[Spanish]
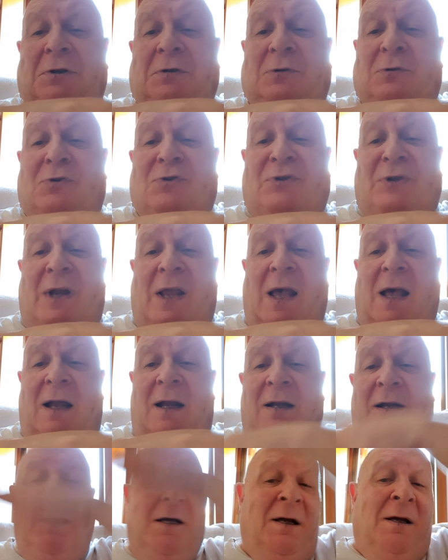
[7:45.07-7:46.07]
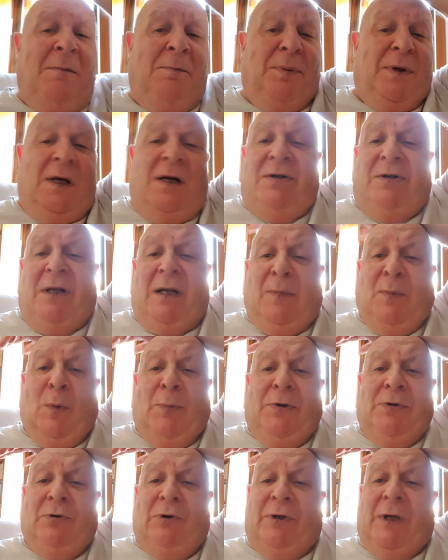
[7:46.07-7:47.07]
industrial, piensa en el
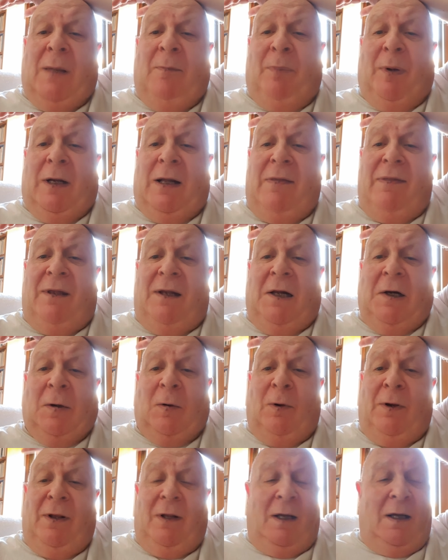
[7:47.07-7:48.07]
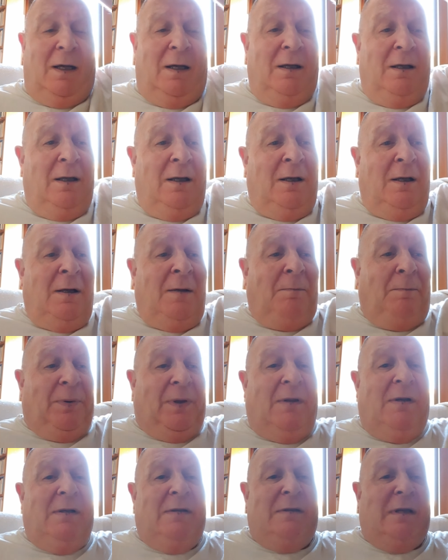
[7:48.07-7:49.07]
momento que aparece la rueda,
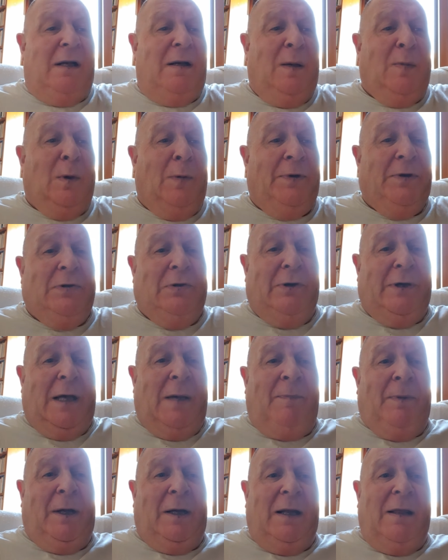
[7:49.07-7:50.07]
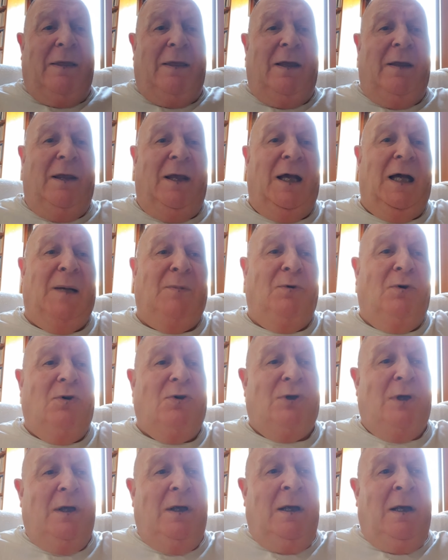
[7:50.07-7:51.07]
piensa en el momento que aparece,
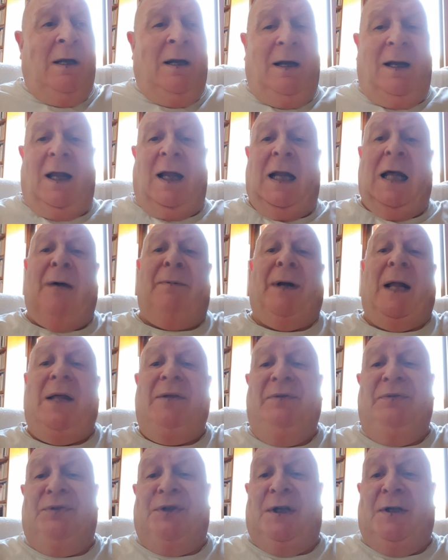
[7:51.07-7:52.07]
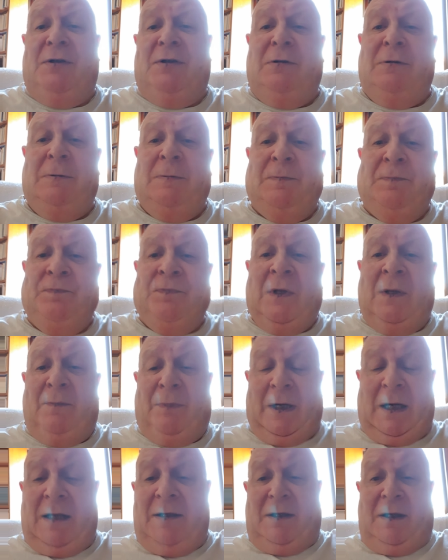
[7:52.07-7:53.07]
digamos, la labranza, ¿no?
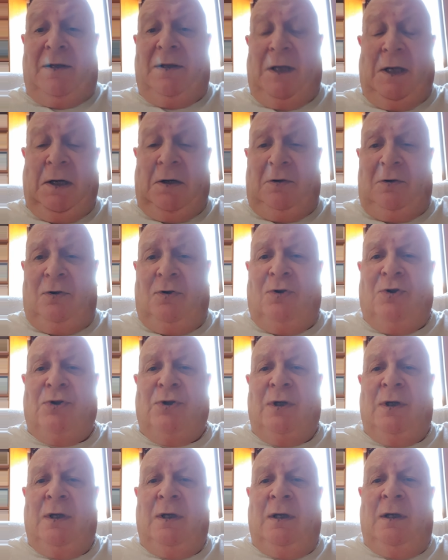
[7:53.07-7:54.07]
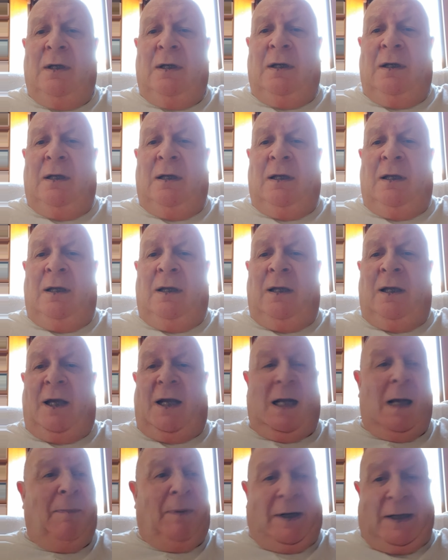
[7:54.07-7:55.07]
para entendernos,
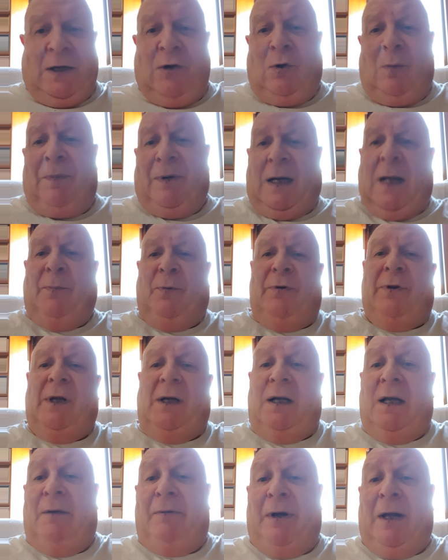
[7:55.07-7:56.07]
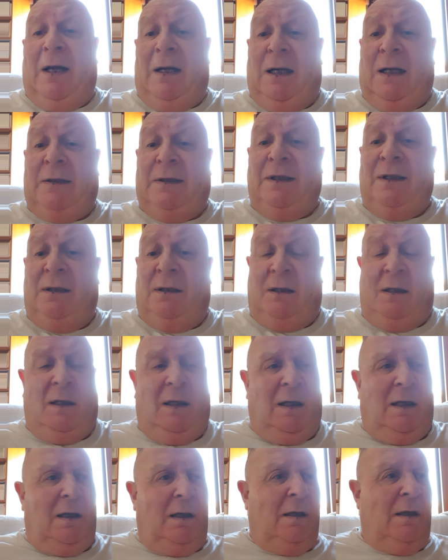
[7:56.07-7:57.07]
el aparejo para poder labrar la
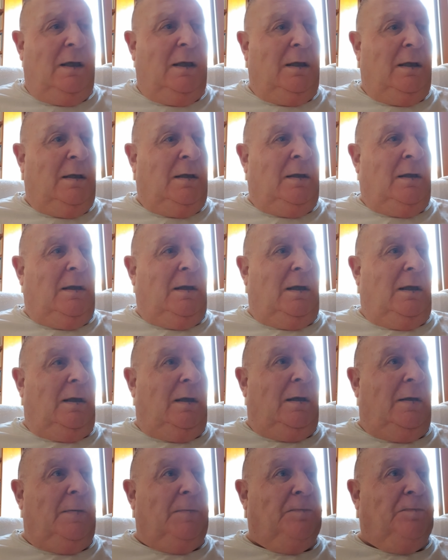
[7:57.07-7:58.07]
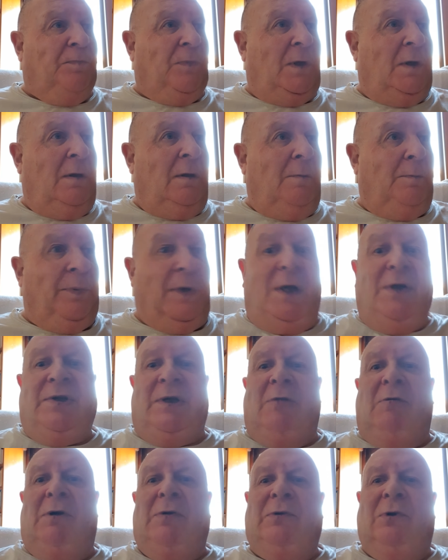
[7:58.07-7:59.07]
tierra. Eh,
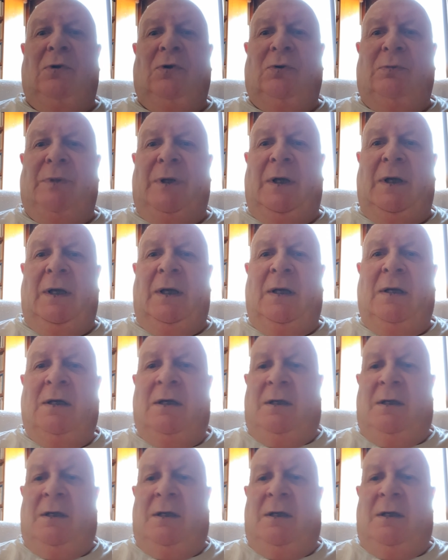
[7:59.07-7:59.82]
piensa cuando el hombre